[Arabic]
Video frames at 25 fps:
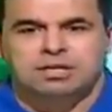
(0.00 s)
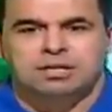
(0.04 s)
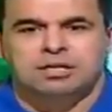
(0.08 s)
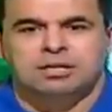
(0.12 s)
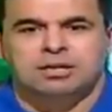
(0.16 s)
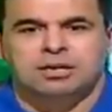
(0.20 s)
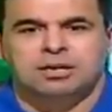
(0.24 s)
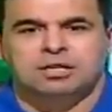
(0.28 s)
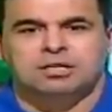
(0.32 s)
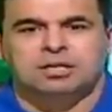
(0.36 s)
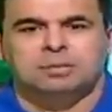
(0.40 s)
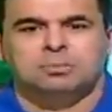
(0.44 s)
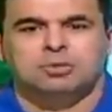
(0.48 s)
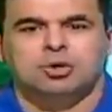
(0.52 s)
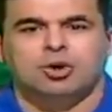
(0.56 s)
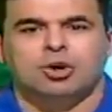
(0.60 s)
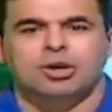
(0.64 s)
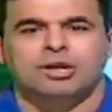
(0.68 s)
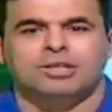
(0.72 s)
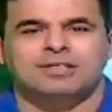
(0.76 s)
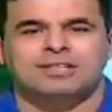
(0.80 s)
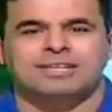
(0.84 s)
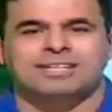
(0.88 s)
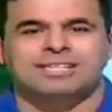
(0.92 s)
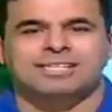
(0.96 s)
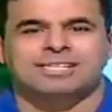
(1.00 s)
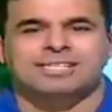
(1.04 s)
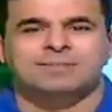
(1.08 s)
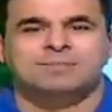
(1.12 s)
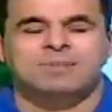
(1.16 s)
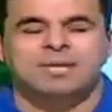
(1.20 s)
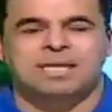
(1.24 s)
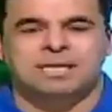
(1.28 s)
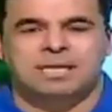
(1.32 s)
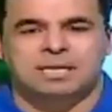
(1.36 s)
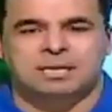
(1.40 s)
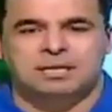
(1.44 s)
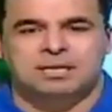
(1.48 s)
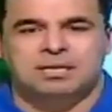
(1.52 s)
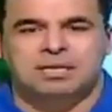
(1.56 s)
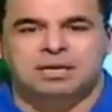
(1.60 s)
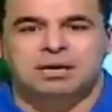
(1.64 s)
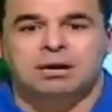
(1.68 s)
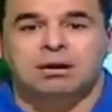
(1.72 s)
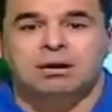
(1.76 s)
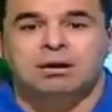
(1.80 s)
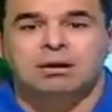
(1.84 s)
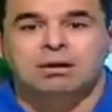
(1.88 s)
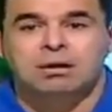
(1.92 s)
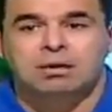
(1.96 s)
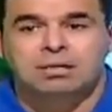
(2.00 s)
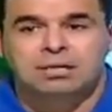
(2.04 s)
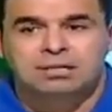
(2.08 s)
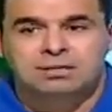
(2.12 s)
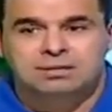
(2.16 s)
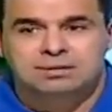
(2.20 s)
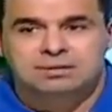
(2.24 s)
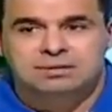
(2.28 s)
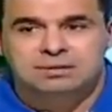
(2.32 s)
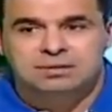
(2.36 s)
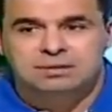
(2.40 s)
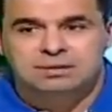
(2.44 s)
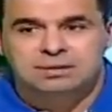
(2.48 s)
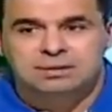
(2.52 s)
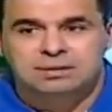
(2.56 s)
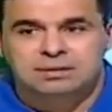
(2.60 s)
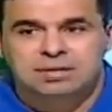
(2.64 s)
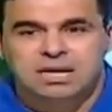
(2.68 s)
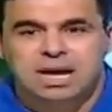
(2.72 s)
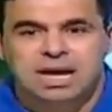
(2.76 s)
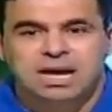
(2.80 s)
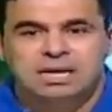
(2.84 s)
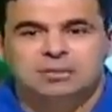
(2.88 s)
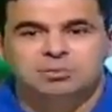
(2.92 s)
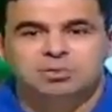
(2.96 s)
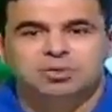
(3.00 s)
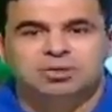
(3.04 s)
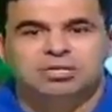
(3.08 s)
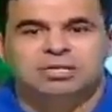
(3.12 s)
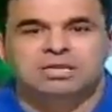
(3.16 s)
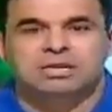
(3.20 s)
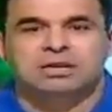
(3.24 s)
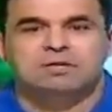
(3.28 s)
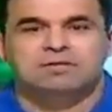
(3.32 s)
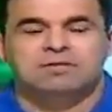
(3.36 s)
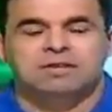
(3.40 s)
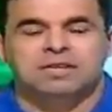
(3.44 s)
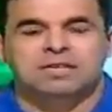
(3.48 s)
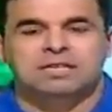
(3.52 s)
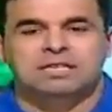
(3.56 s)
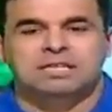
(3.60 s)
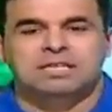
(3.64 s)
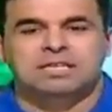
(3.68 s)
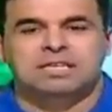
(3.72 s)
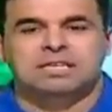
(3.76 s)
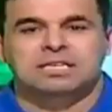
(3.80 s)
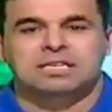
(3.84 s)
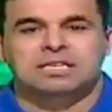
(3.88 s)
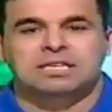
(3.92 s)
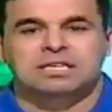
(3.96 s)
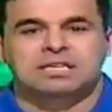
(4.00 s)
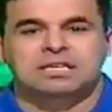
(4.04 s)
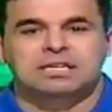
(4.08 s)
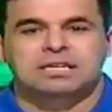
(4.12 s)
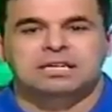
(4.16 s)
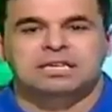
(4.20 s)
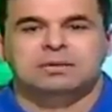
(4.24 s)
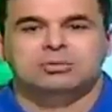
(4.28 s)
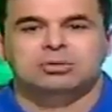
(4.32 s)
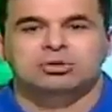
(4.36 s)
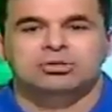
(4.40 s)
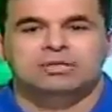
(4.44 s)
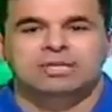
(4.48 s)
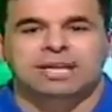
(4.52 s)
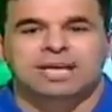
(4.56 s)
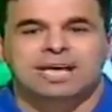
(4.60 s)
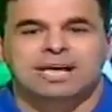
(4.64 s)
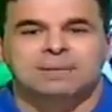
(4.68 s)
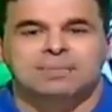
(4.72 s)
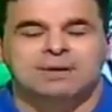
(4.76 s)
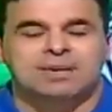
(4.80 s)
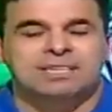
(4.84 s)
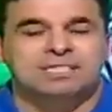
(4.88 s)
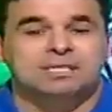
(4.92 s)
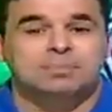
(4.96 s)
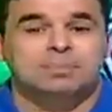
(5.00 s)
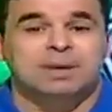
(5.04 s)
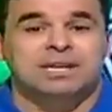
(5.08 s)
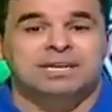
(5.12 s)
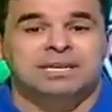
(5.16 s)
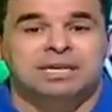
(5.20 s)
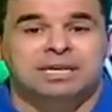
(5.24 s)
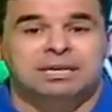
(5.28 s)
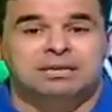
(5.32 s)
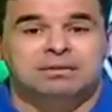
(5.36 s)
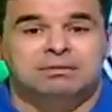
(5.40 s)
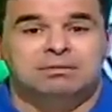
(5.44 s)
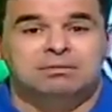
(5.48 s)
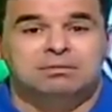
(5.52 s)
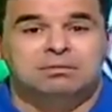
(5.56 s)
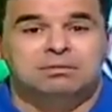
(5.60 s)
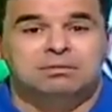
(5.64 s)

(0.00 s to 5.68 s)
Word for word: النهارده بيعلن رسميا اقاله المدير الفني لمنتخب اسبانيا